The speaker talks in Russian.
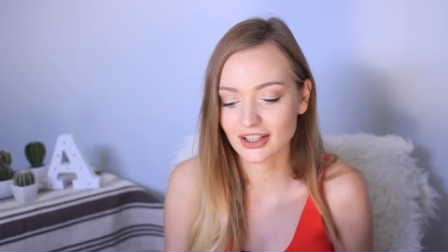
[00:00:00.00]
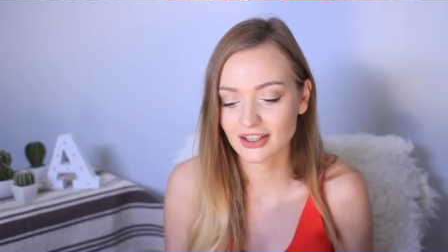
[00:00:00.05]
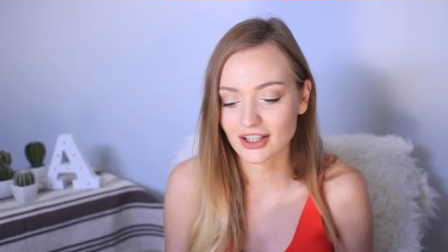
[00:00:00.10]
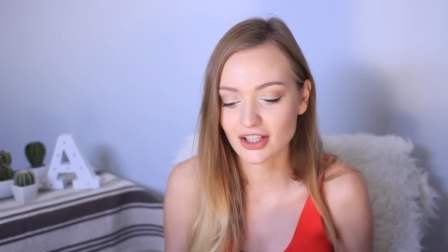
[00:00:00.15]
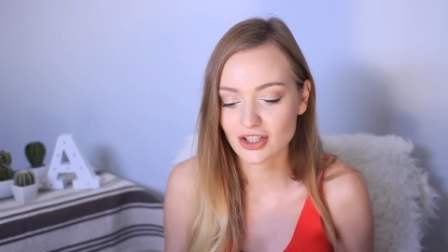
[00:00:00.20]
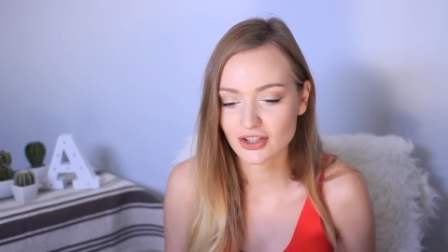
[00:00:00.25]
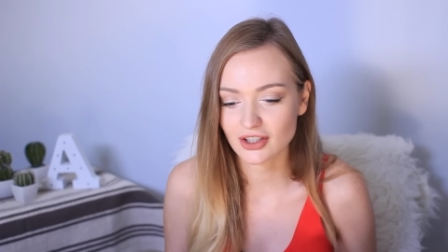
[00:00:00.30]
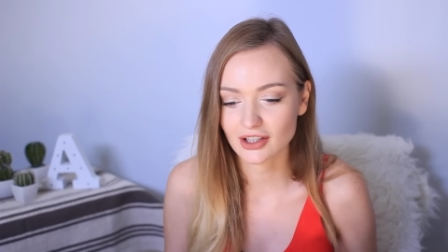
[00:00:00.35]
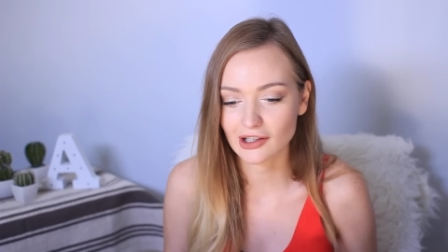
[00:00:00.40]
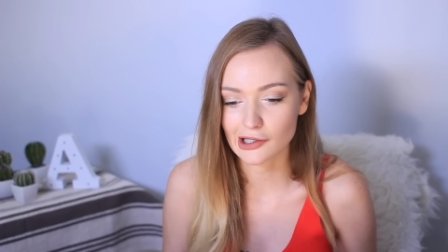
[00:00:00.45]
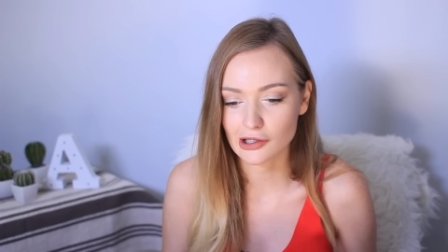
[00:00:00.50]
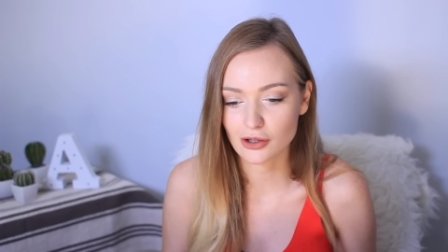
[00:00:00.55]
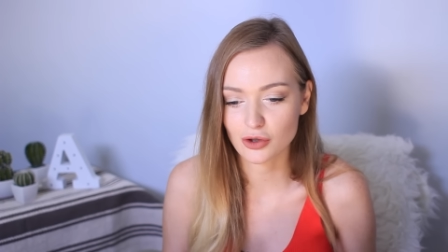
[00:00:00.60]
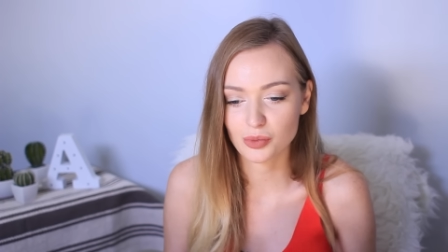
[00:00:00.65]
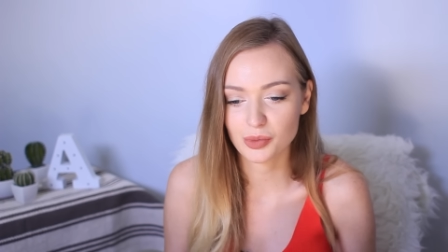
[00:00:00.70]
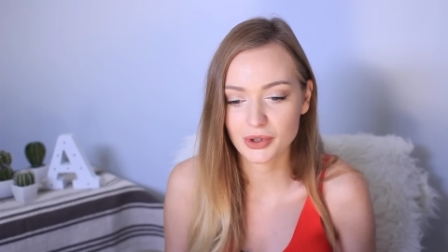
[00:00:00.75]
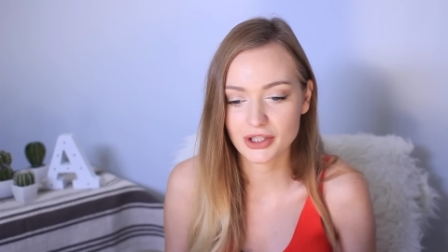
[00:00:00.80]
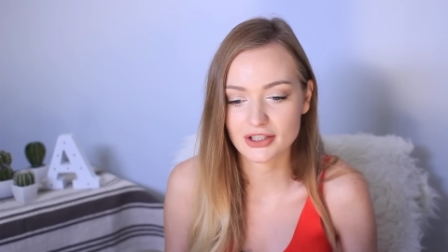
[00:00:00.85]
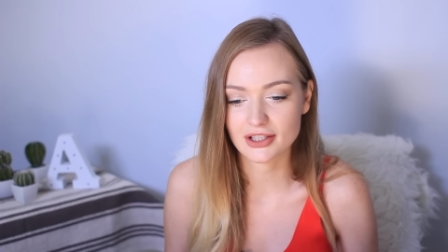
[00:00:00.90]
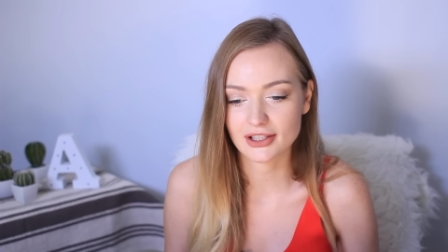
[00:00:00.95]
Конечно, для
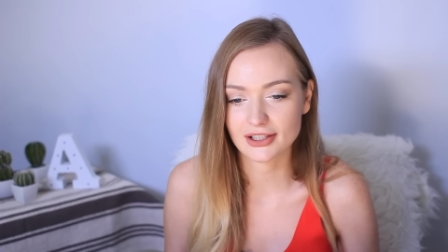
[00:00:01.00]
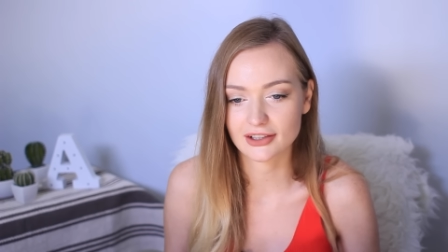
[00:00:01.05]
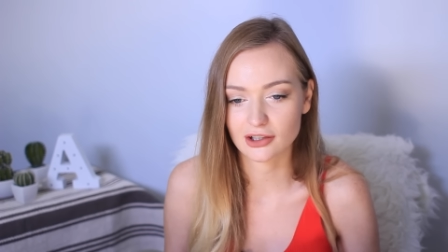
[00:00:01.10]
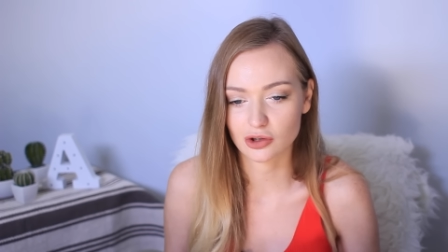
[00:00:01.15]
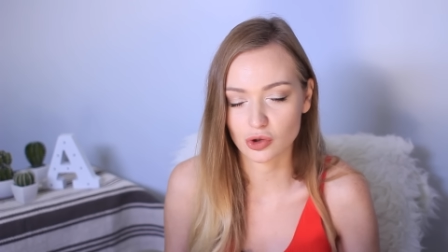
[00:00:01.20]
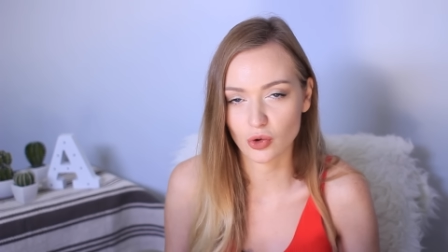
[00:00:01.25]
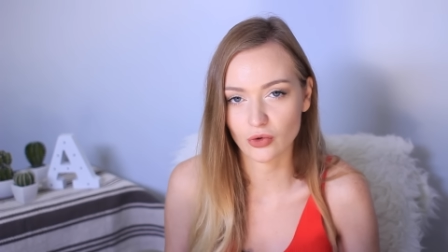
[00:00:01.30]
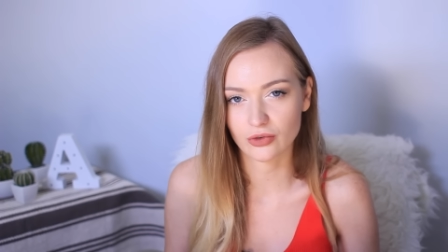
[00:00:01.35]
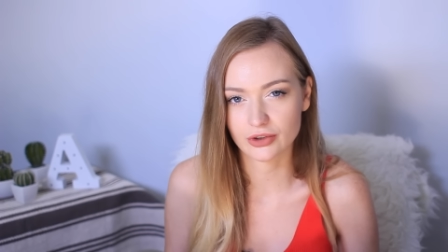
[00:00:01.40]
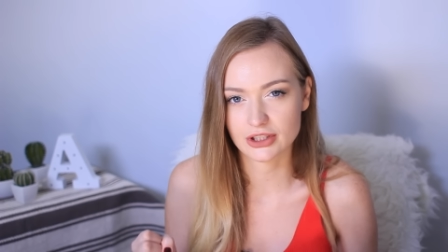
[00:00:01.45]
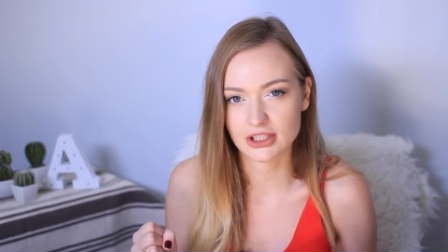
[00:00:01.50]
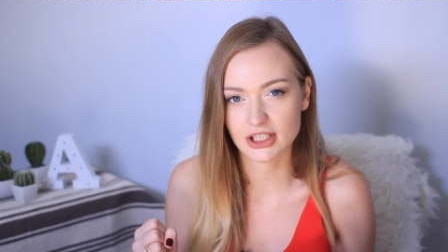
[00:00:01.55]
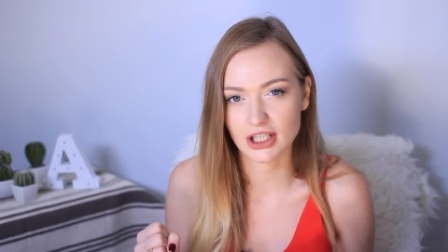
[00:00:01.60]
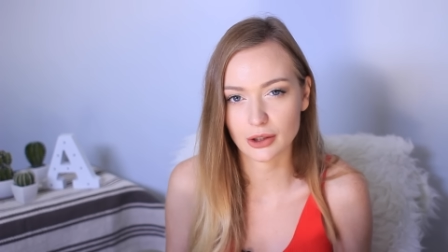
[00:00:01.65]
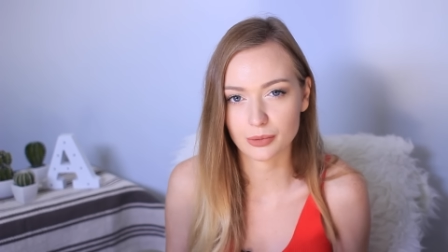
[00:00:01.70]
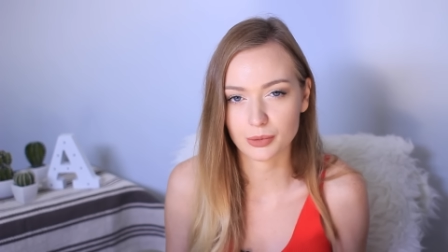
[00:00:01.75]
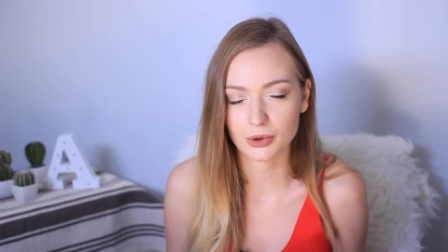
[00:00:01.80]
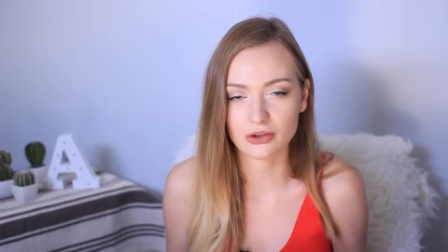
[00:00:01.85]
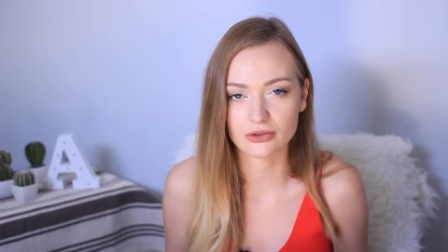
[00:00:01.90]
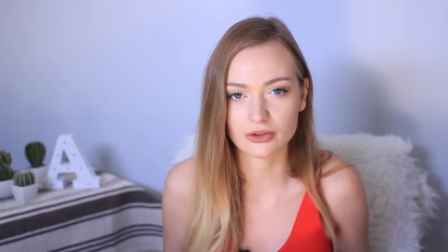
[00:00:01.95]
любителей такого
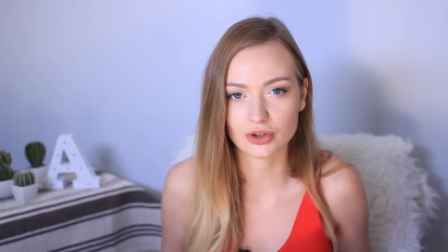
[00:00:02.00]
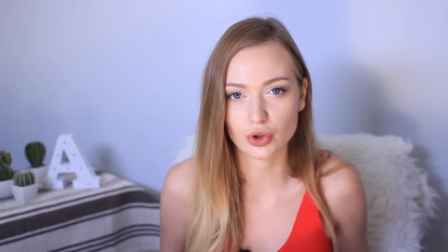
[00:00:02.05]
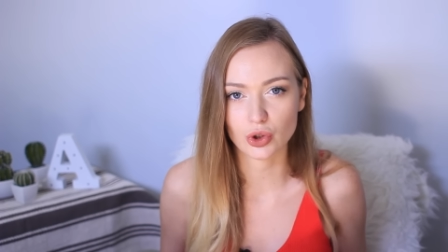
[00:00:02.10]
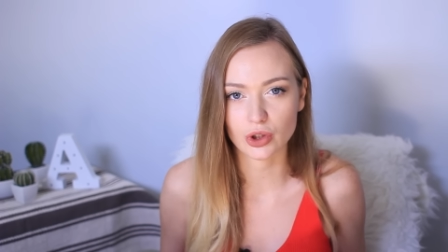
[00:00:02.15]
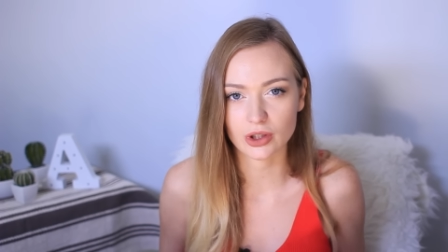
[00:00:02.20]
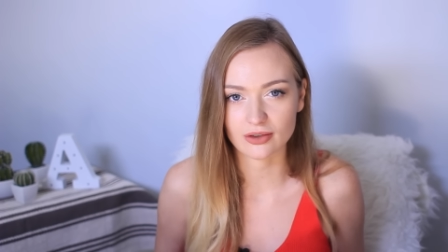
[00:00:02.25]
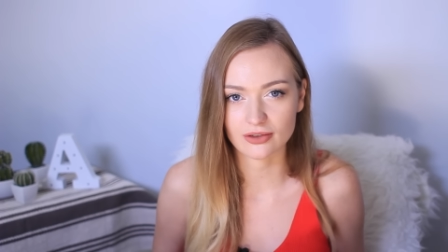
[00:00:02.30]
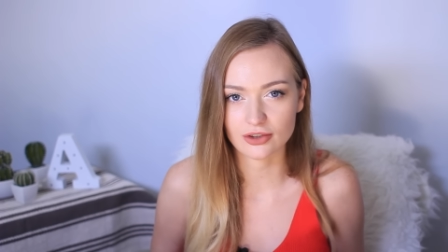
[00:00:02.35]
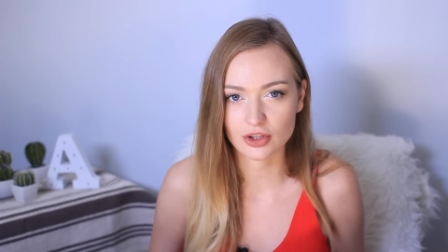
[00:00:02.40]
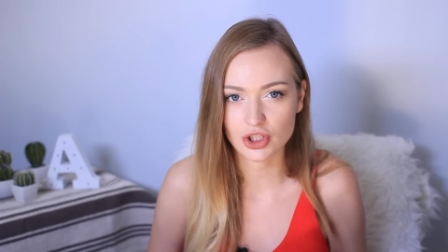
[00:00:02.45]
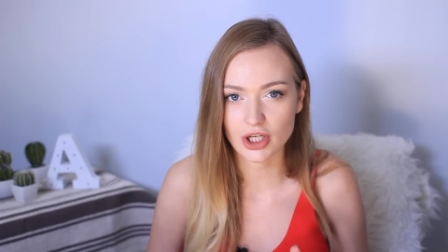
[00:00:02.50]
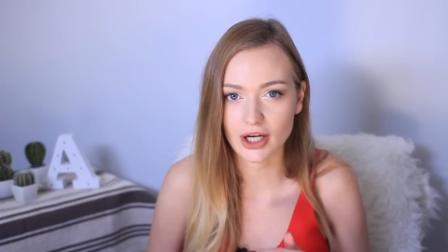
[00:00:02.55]
терпкого черного